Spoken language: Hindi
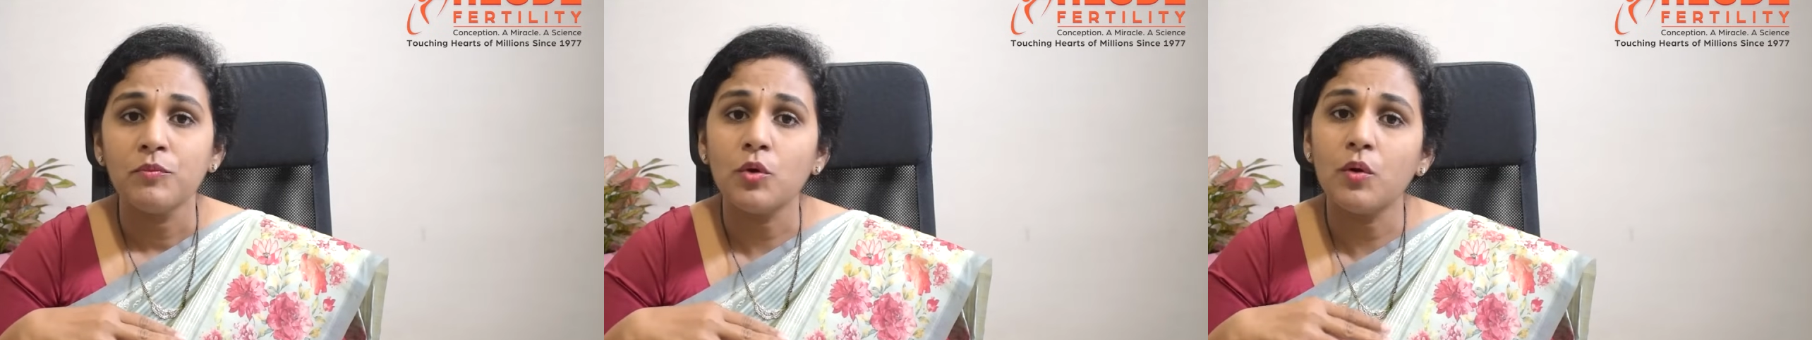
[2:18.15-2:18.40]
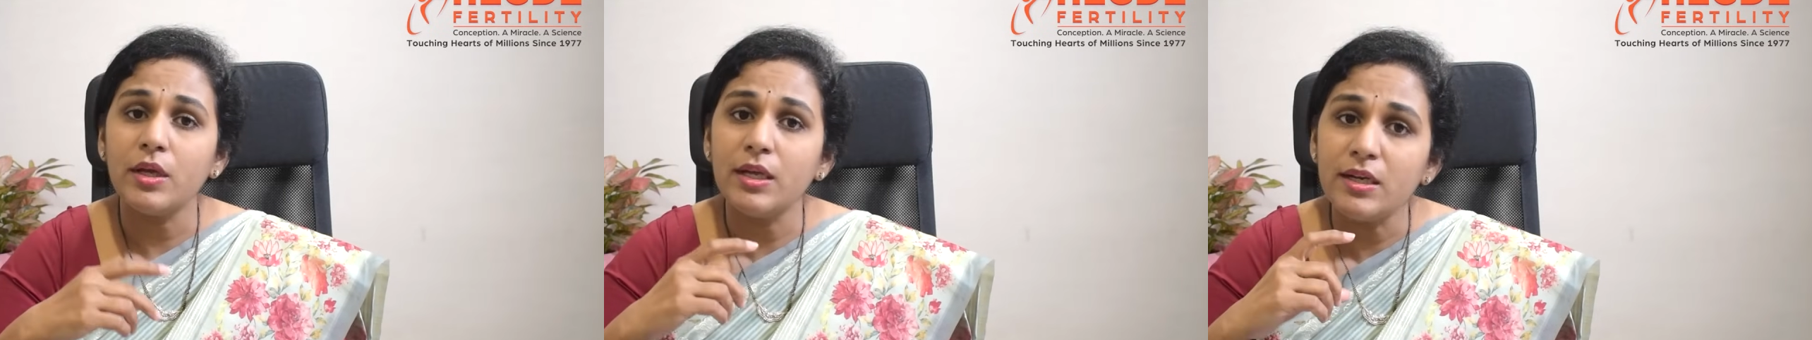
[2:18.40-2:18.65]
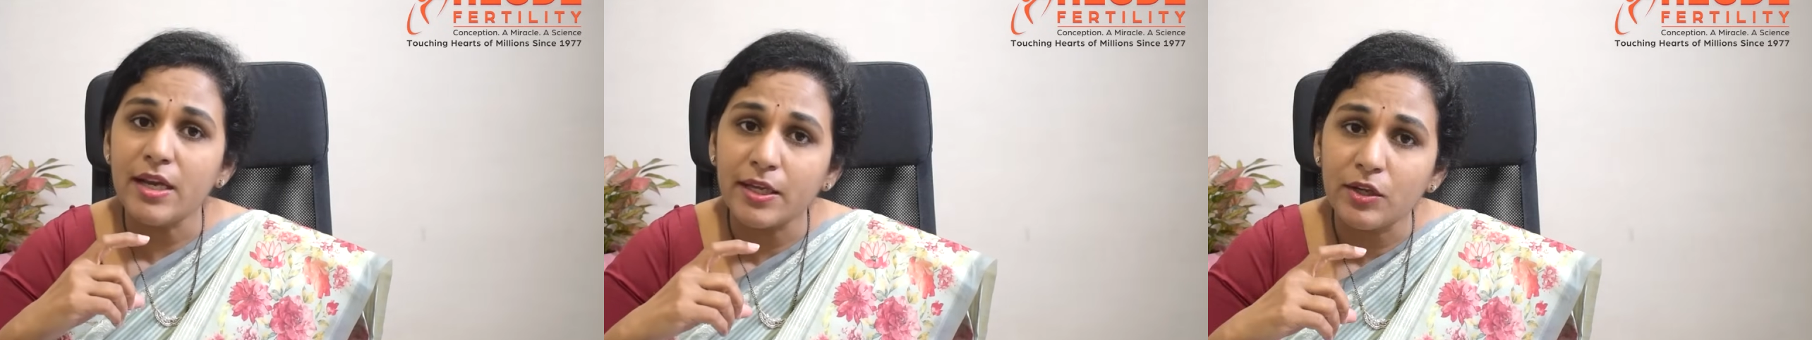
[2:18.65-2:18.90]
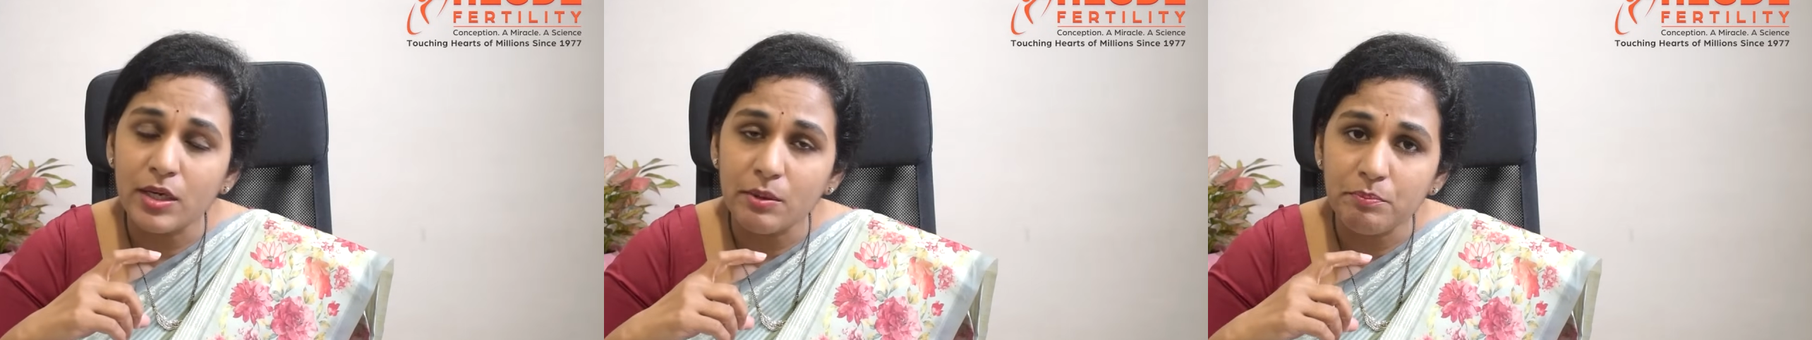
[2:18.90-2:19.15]
तो
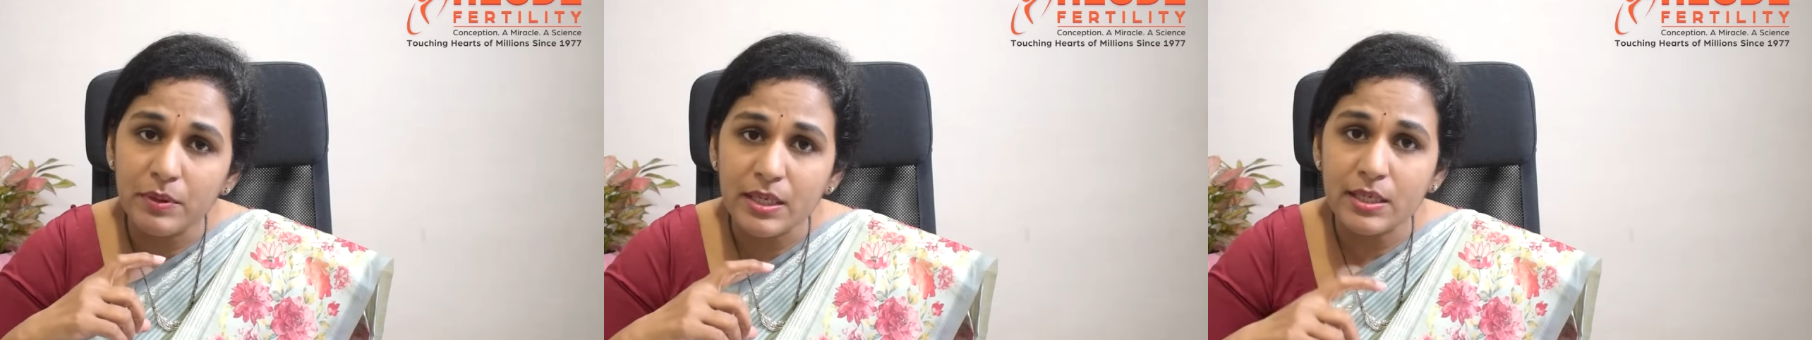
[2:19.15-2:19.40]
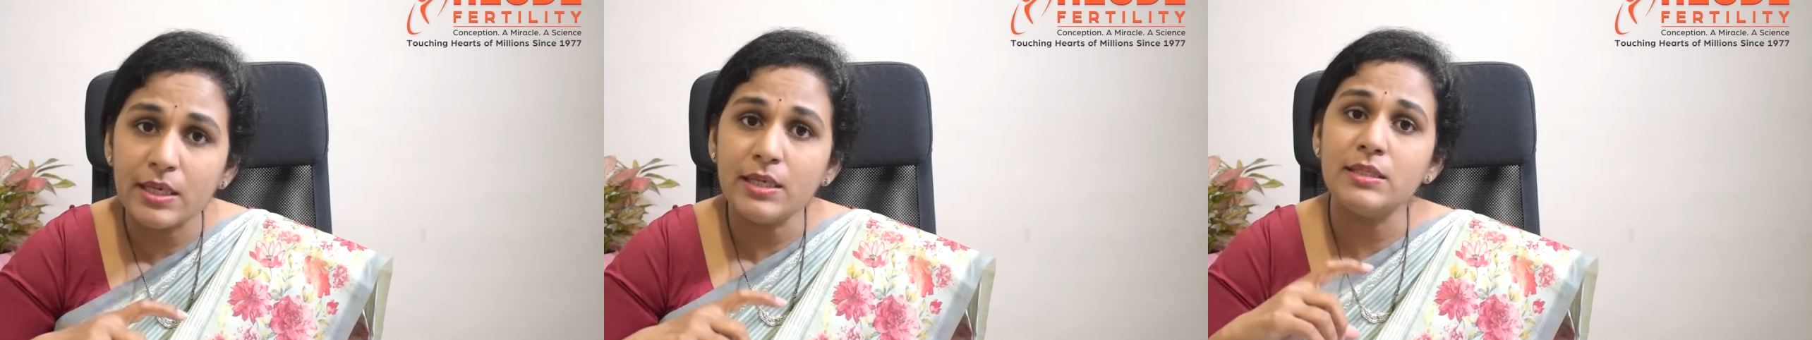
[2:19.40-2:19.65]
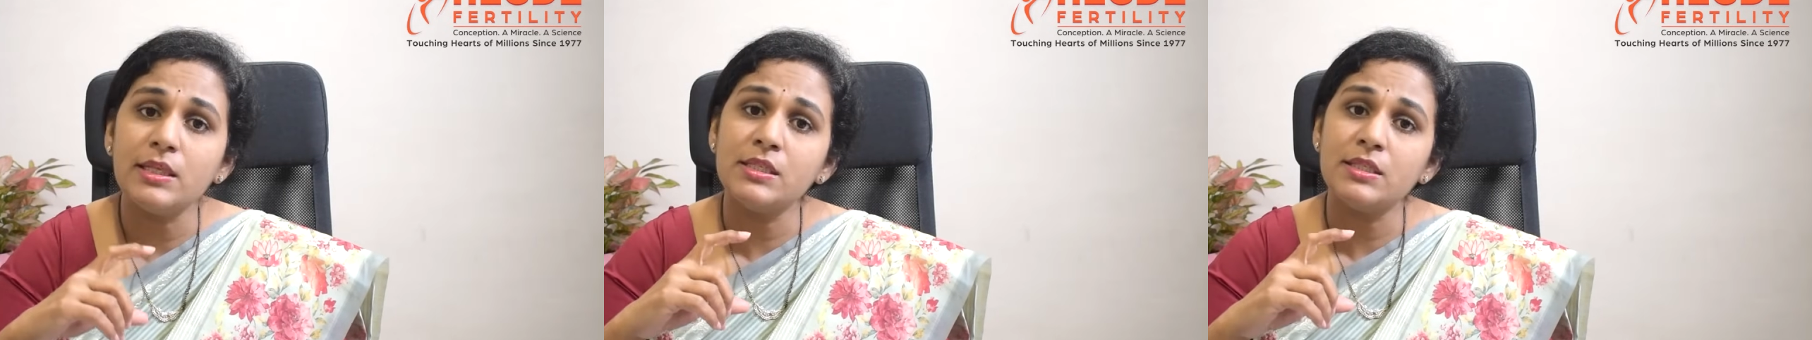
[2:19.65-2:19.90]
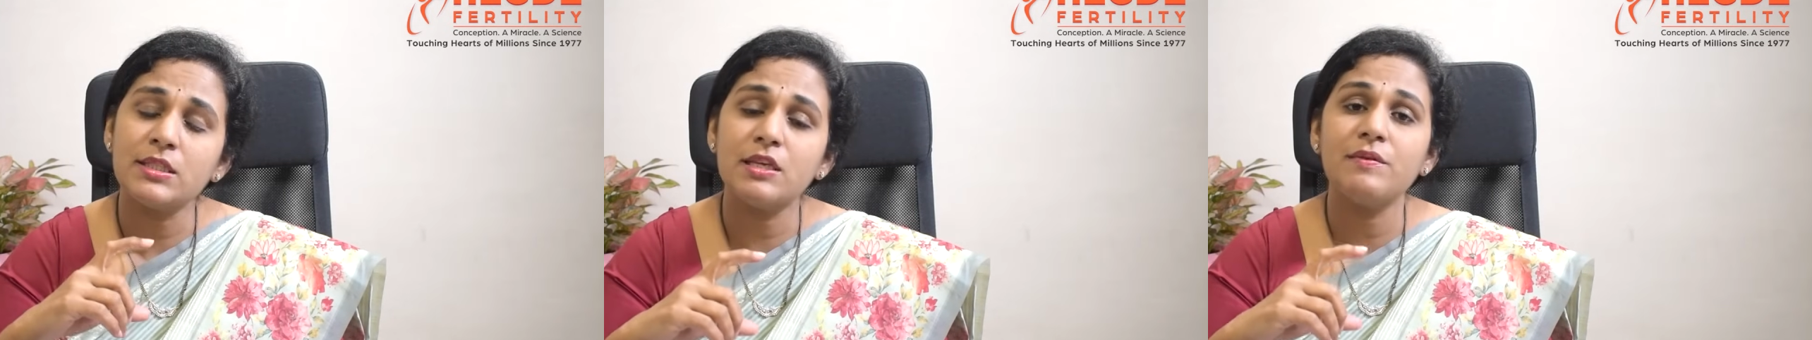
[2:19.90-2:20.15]
इरेगुलर पीरियड्स
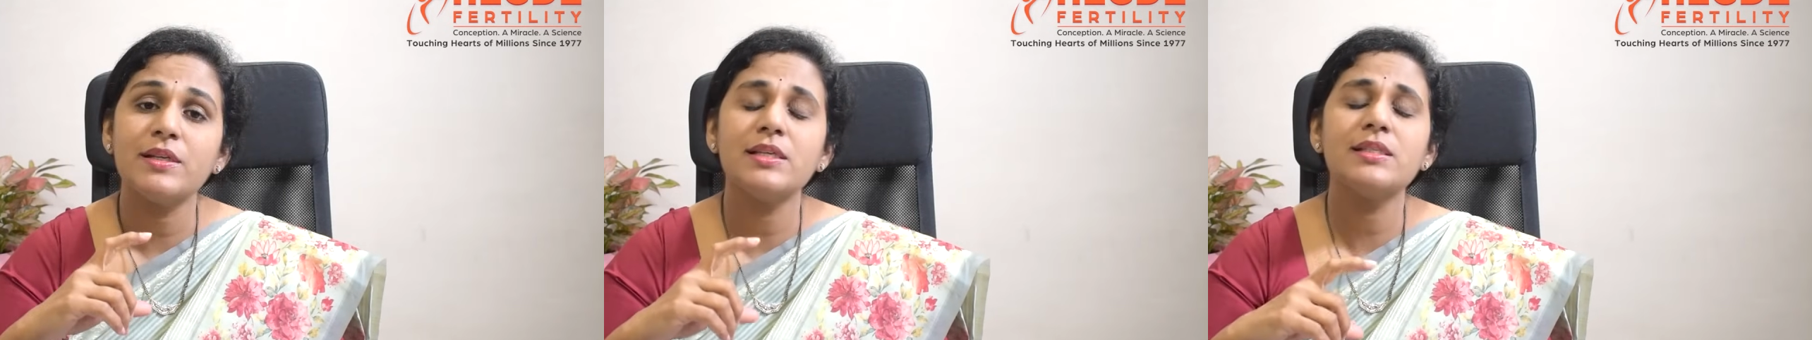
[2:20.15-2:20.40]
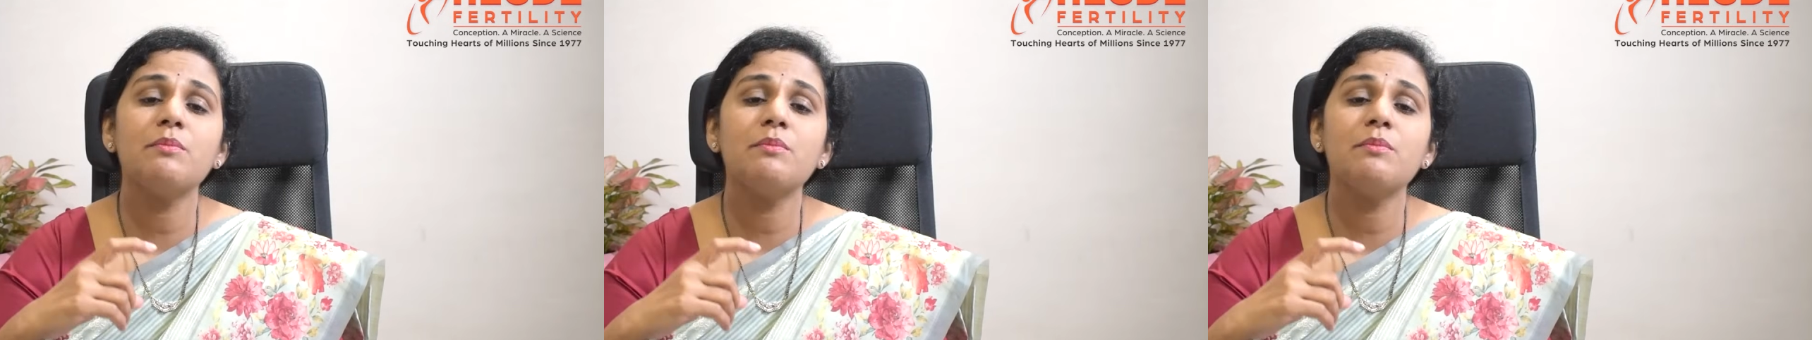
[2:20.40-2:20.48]
जिसकी वजह